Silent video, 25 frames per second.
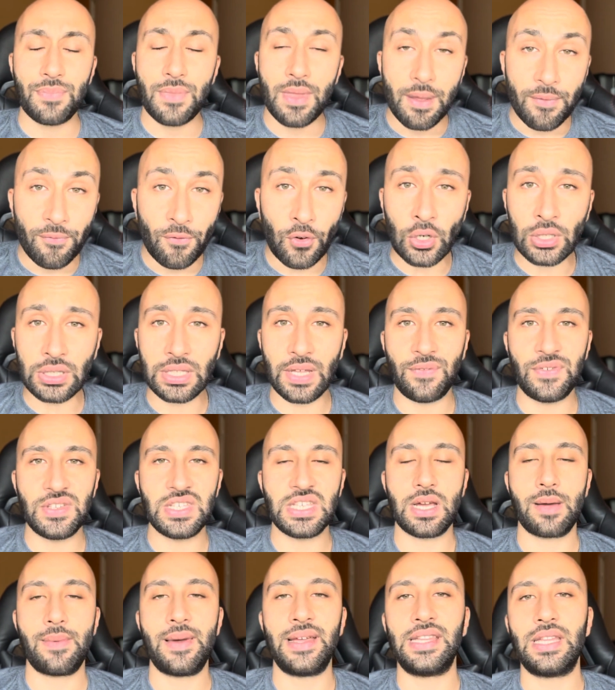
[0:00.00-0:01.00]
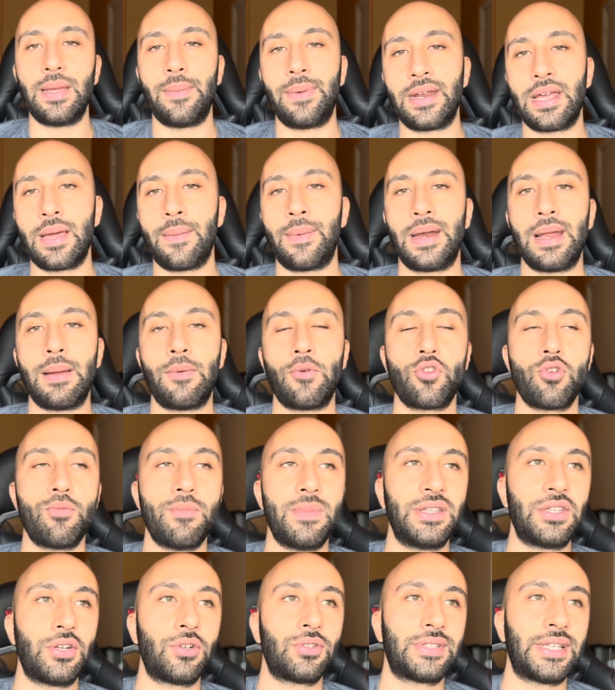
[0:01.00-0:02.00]
forte fisicamente perché parliamo di
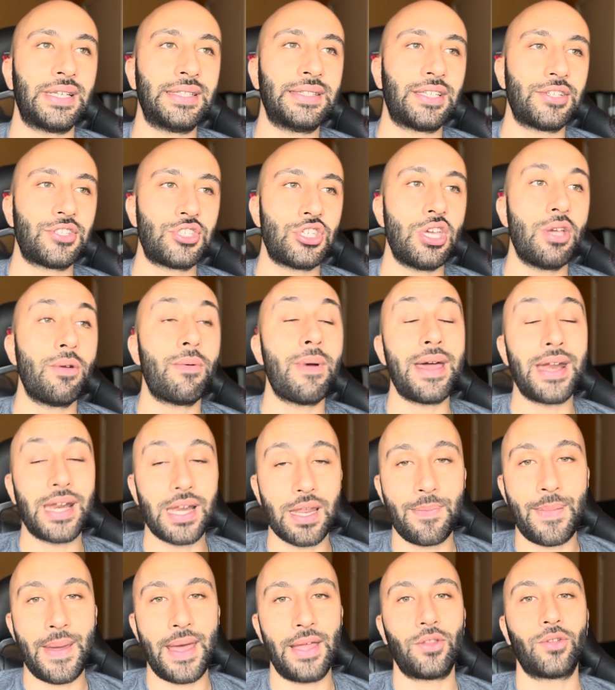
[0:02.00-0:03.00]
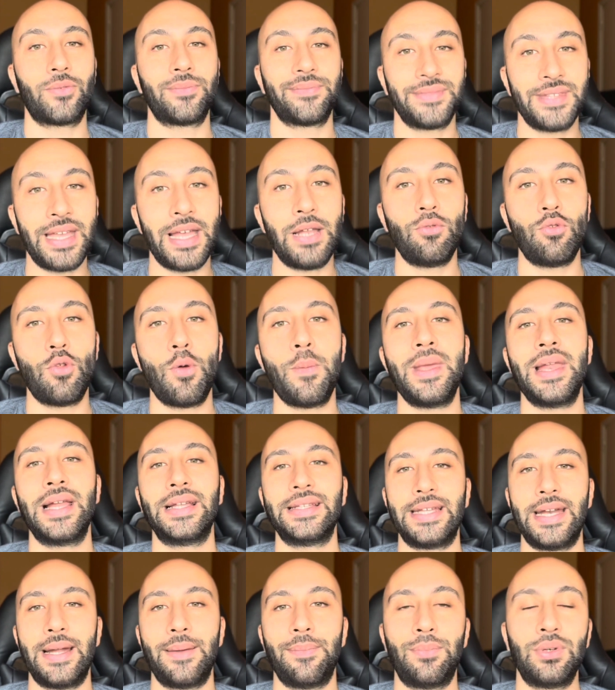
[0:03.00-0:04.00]
1,85 m e ripeto, del
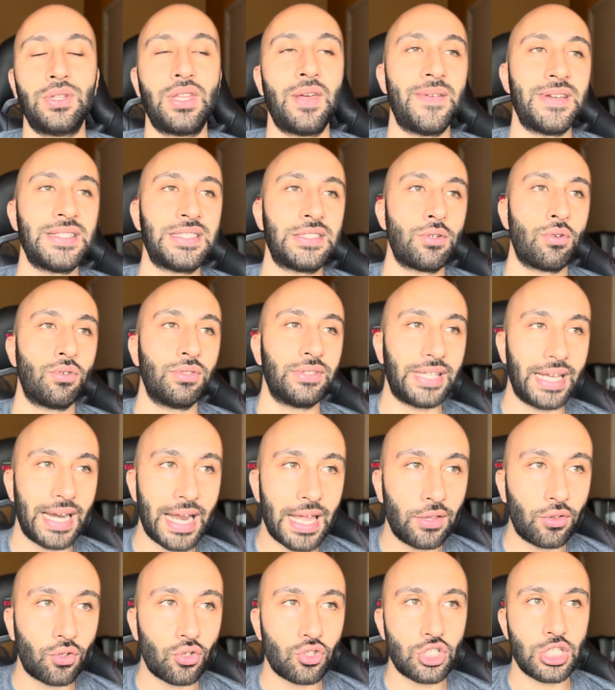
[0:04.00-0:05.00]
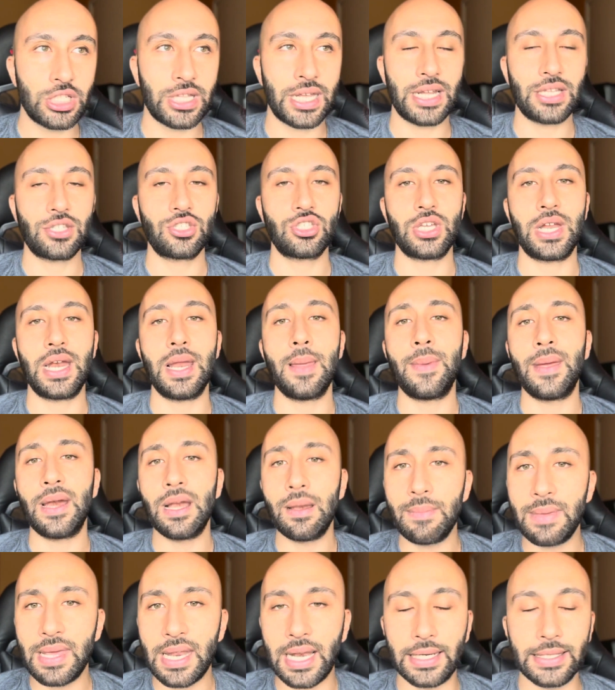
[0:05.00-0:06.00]
2003, poteva essere un talento generazionale per il
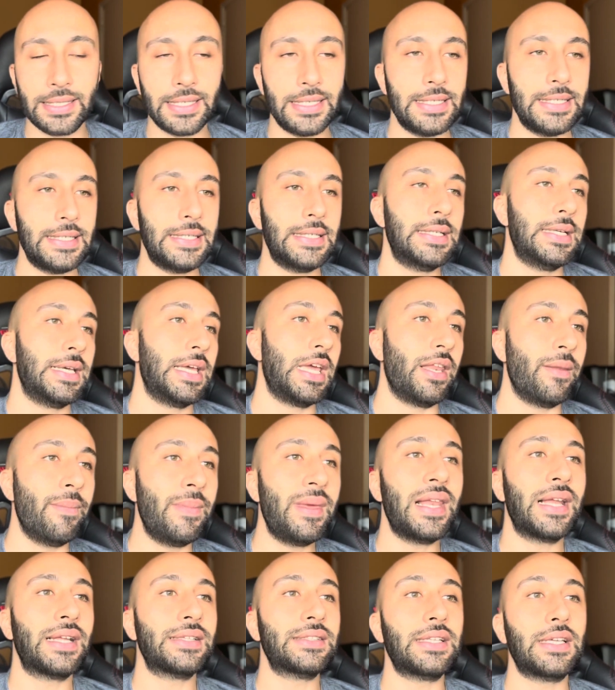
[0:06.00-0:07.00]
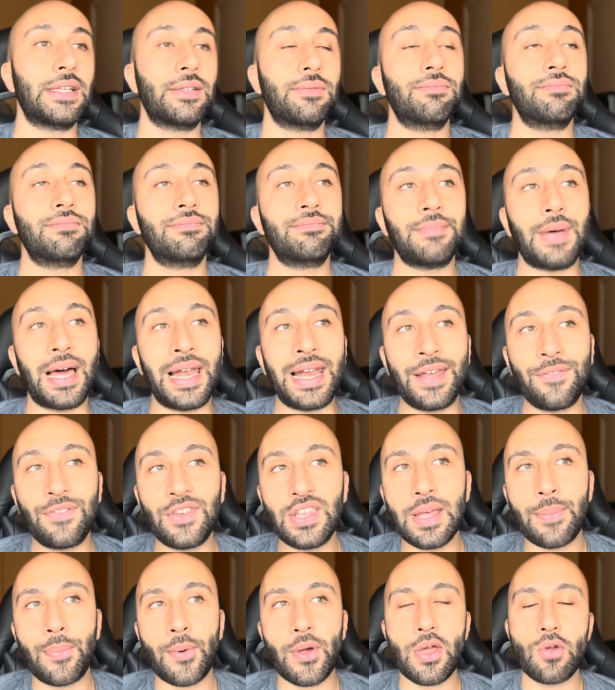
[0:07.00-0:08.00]
Milan, il Milan mm, alla
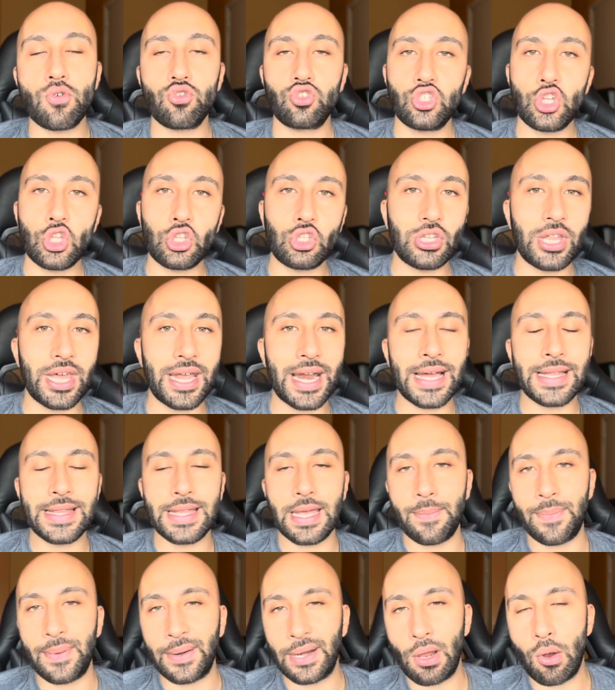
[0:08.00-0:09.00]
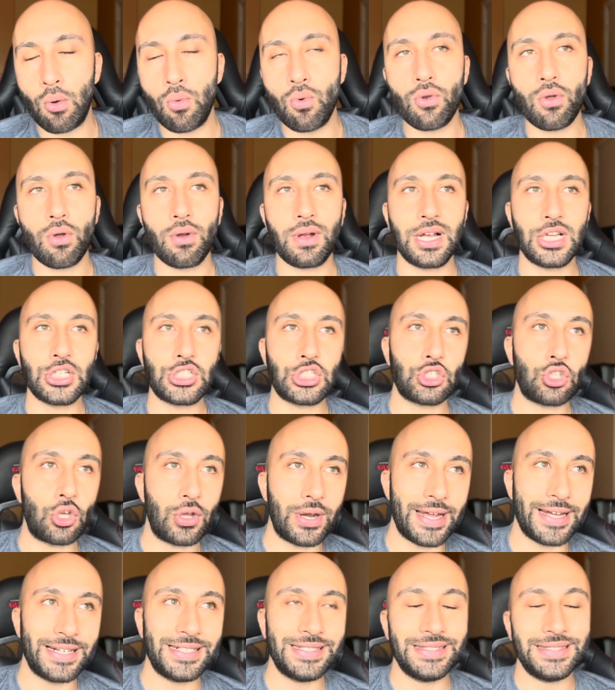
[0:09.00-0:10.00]
fine poi è uscito dai radar perché comunque è un
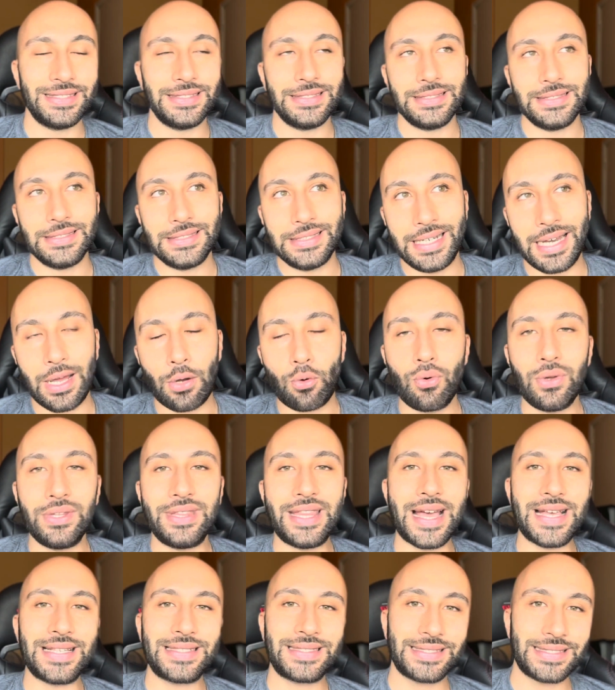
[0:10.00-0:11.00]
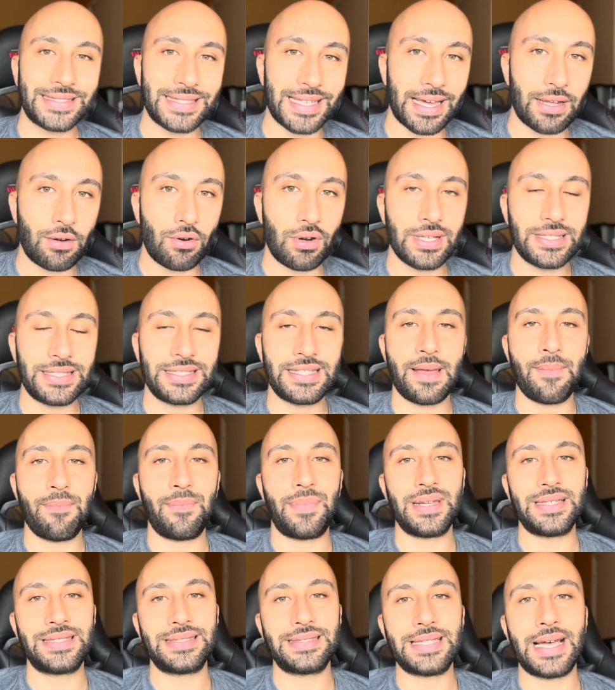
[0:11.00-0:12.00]
calciatore la cui testa non è
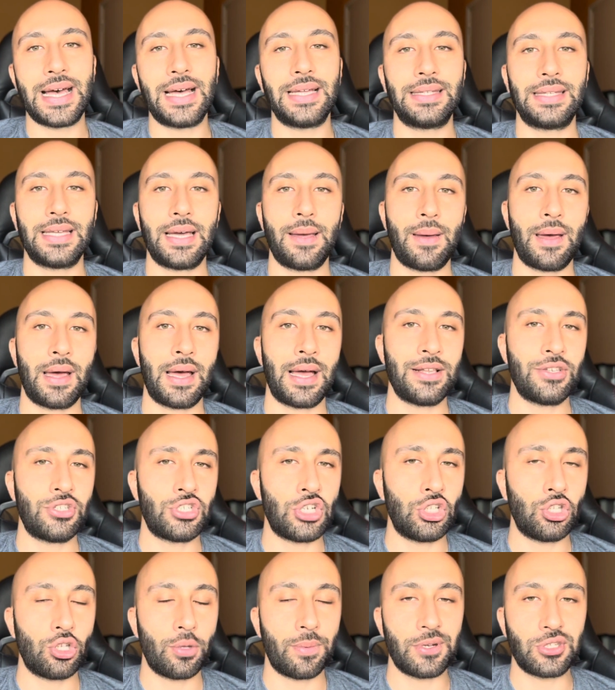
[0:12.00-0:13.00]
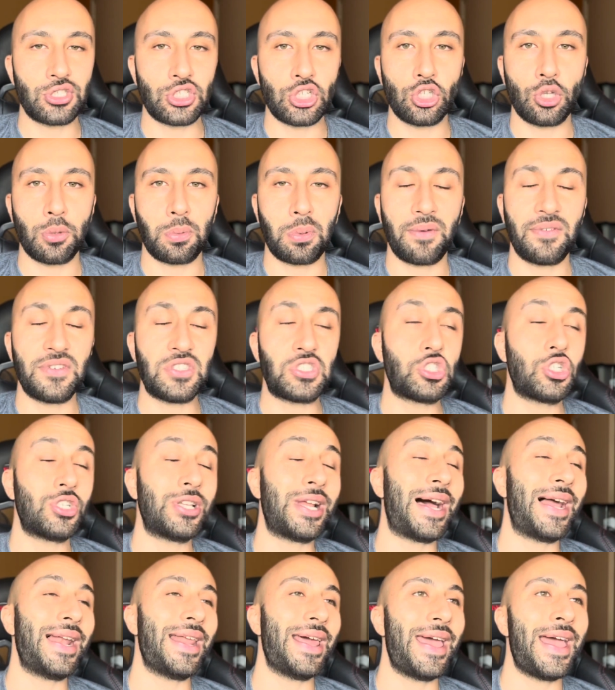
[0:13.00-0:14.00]
sempre stata al 100%
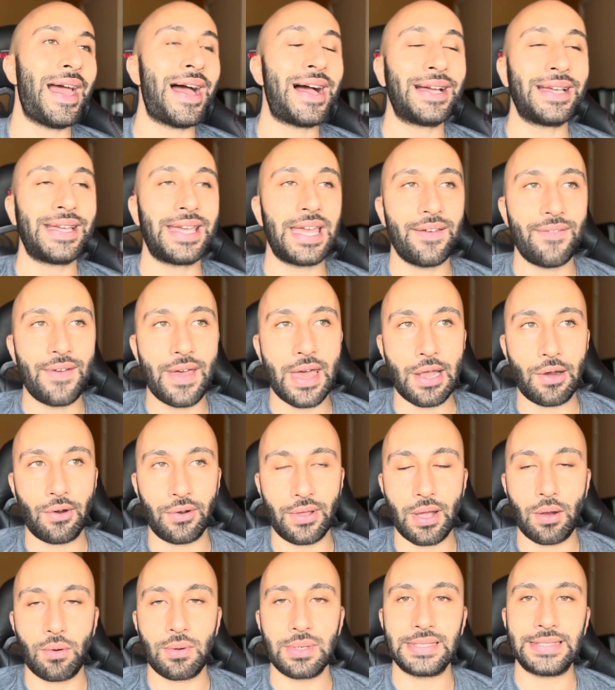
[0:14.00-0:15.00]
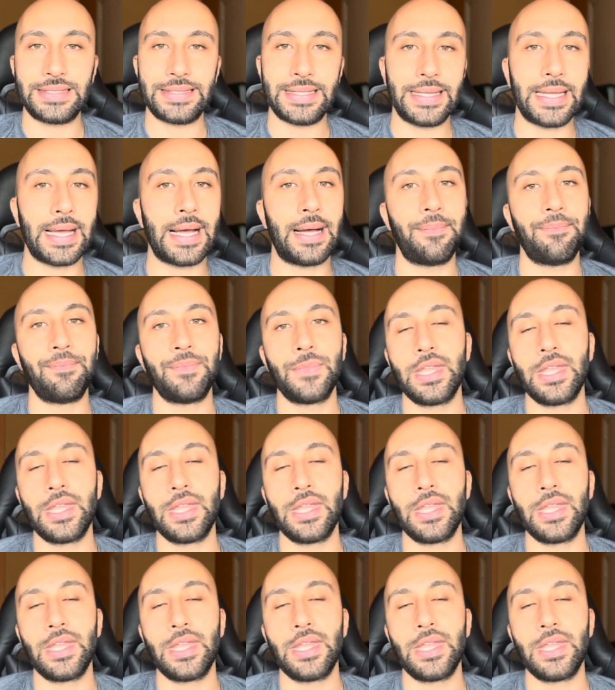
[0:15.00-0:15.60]
professionale, è anche vero che a quest'età,